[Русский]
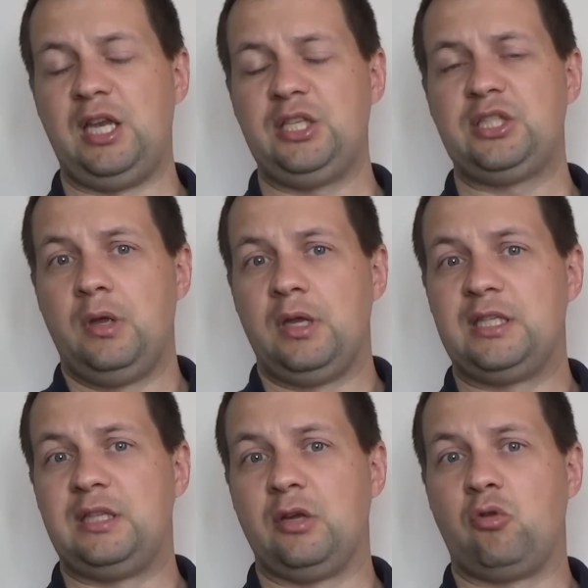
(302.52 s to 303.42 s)
риск.
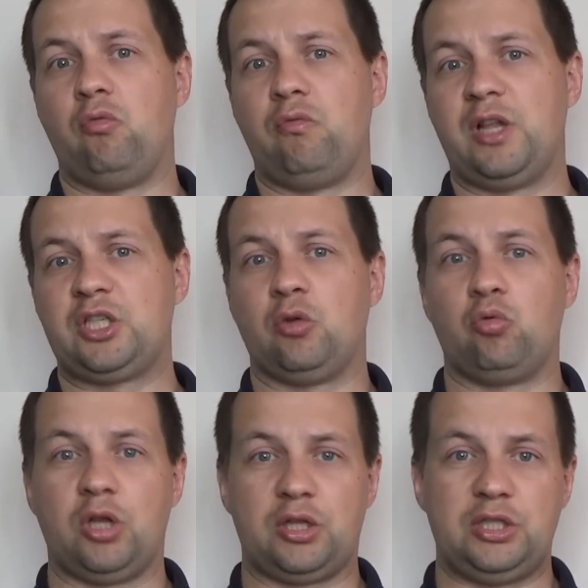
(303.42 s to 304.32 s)
Если ты вложил
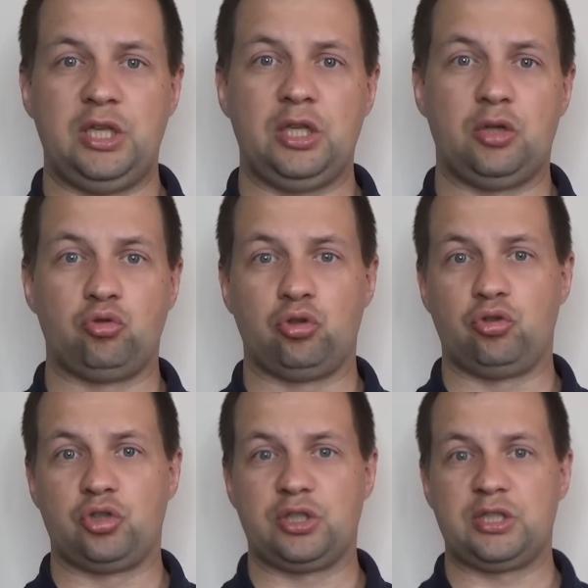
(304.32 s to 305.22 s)
куда-то деньги, ты уже
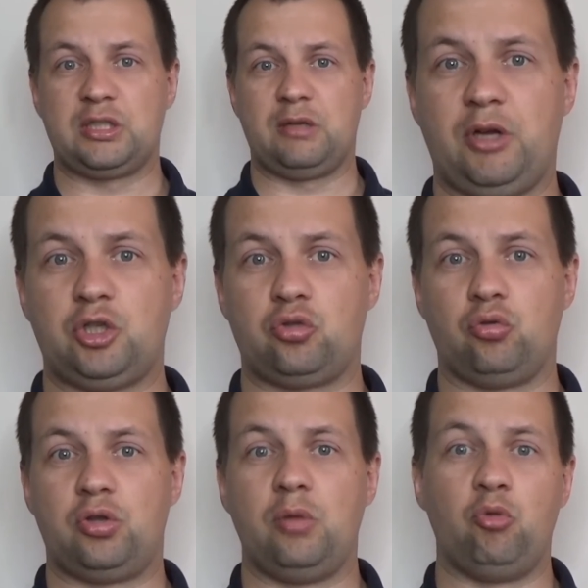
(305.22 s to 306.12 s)
должен осознавать,
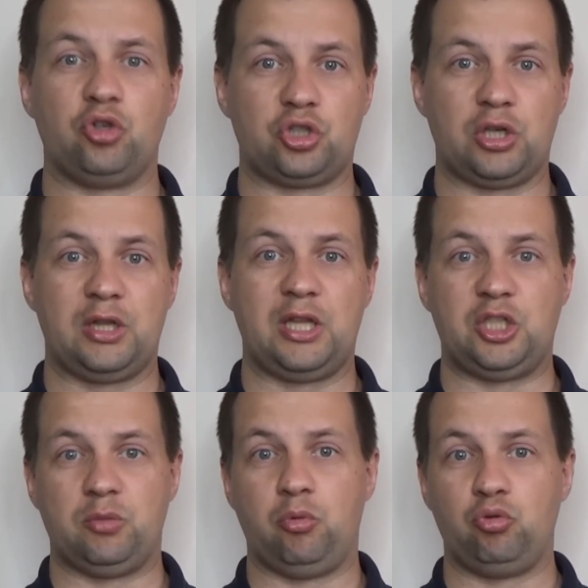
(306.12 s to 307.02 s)
что ты можешь
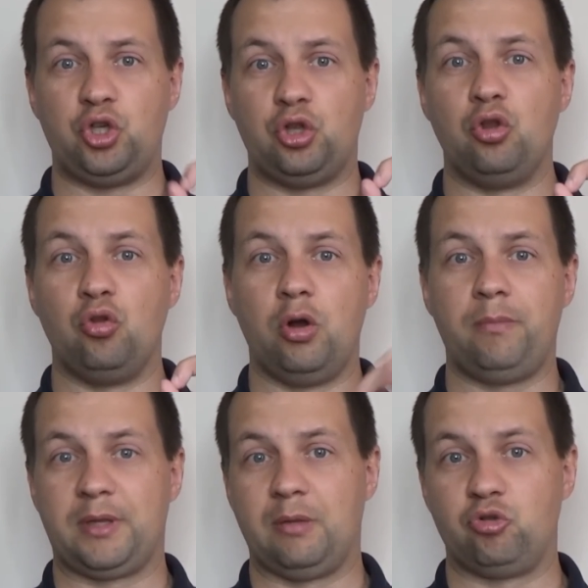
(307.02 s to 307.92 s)
отдачи получить ноль,
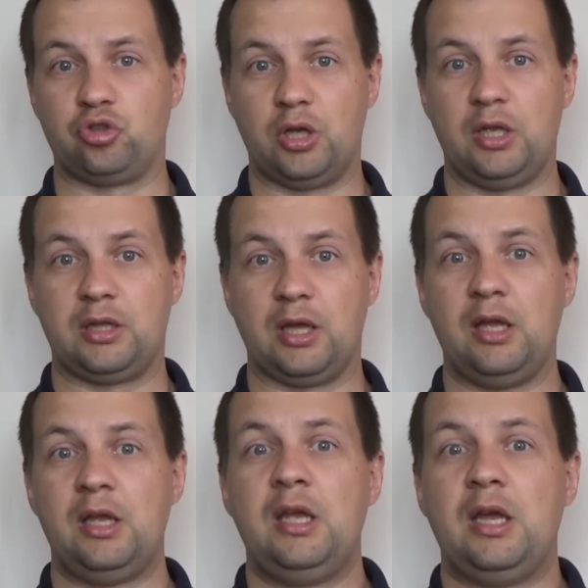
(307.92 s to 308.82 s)
потому что это
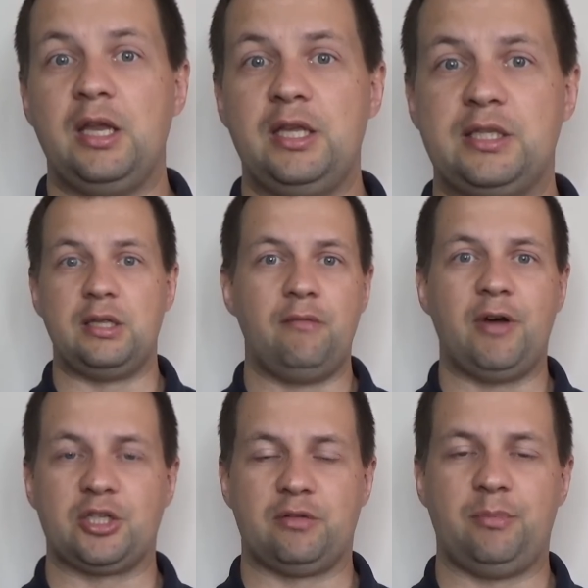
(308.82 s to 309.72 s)
риск,
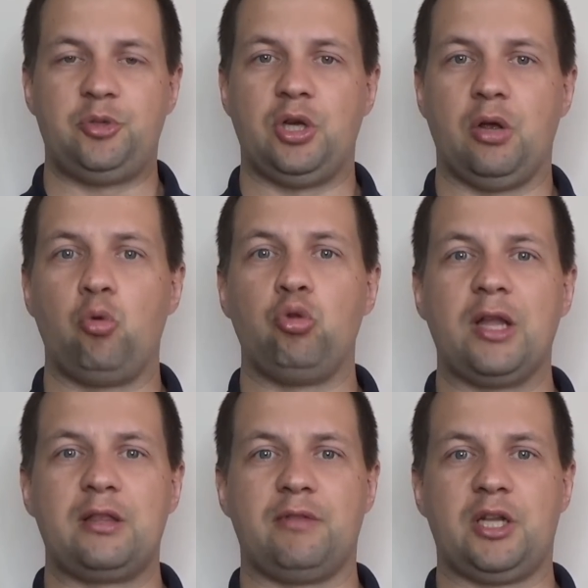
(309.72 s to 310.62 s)
неважно вообще,
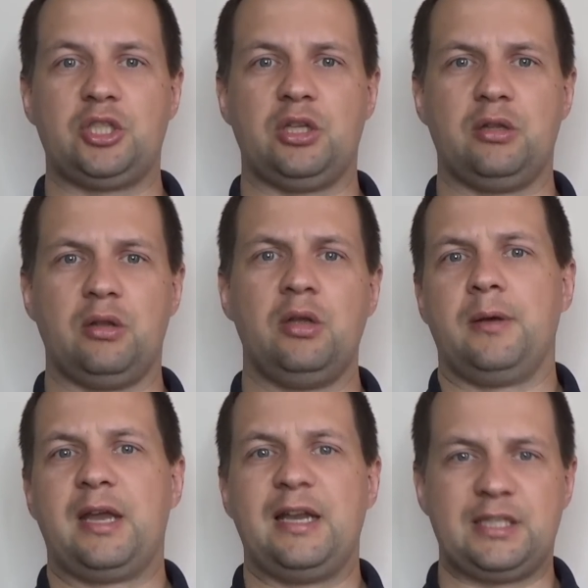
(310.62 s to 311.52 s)
куда ты вложил.
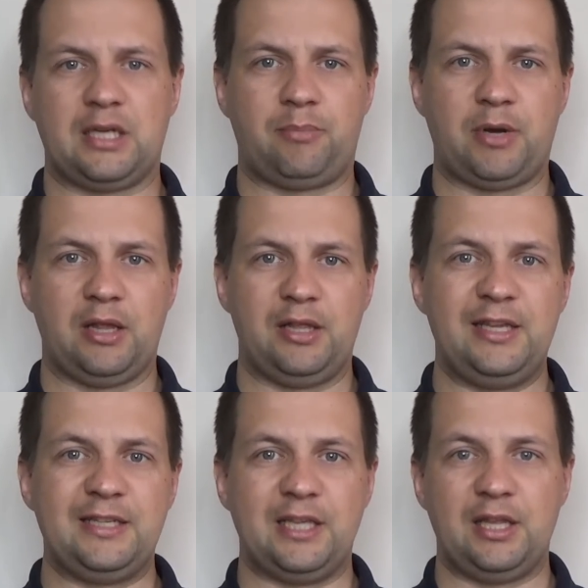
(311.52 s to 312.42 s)
Гарантий, как правило,
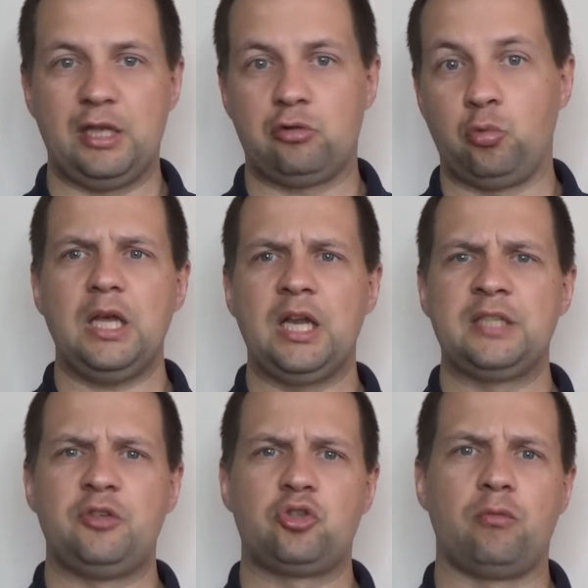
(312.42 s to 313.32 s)
нигде нету,
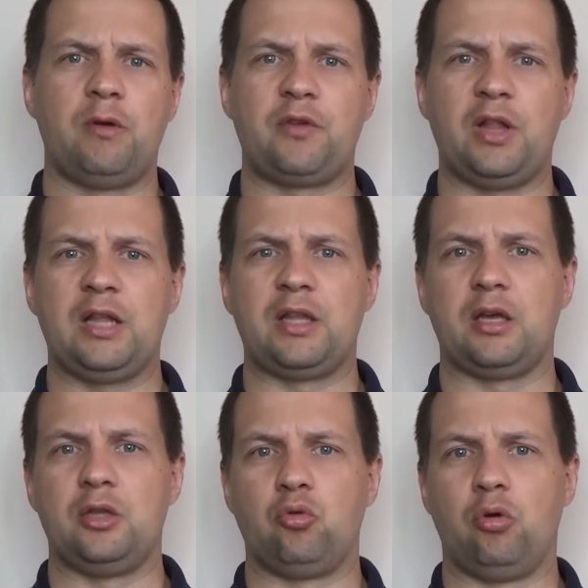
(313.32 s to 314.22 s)
разве что во
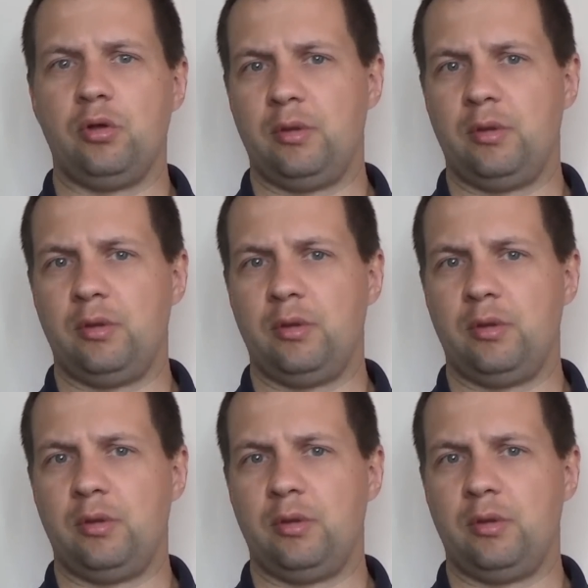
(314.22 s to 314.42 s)
вкладах, и то,